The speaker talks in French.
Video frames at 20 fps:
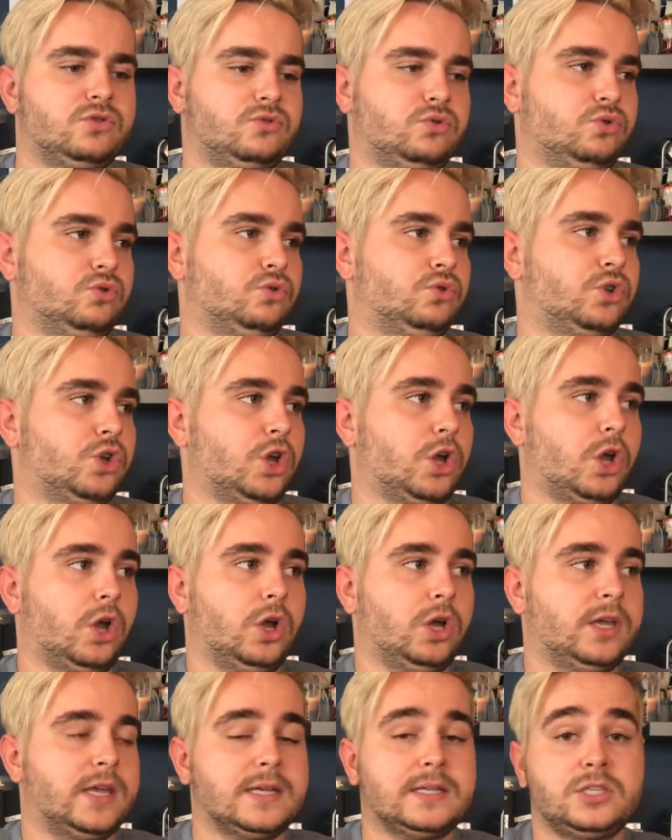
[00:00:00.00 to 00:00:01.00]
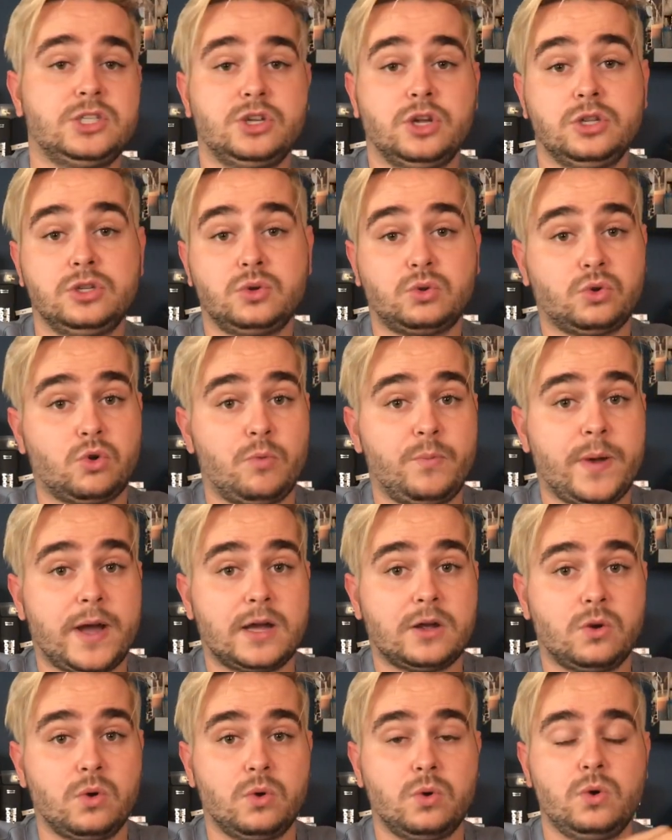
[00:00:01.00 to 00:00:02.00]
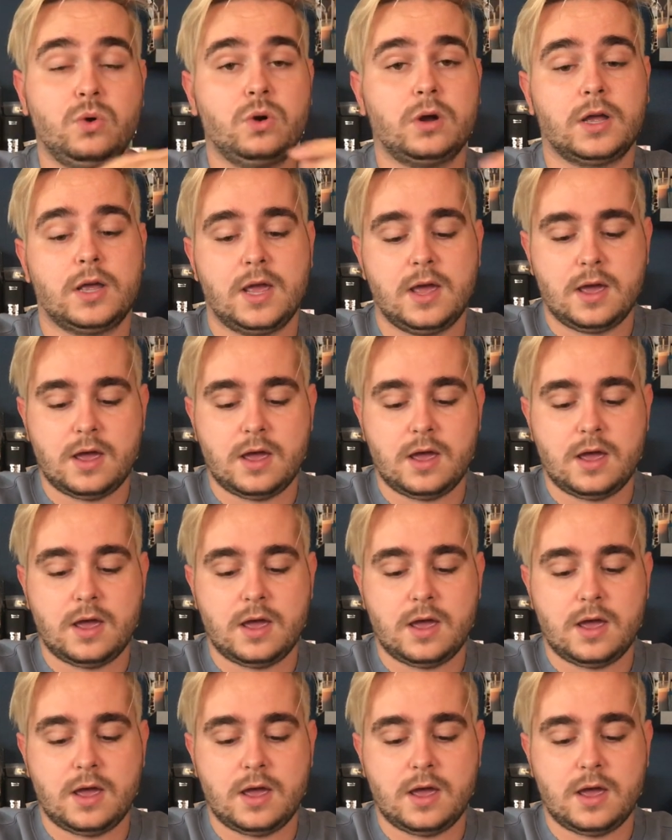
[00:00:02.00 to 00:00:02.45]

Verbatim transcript: Tu te questionnes sur ton parcours.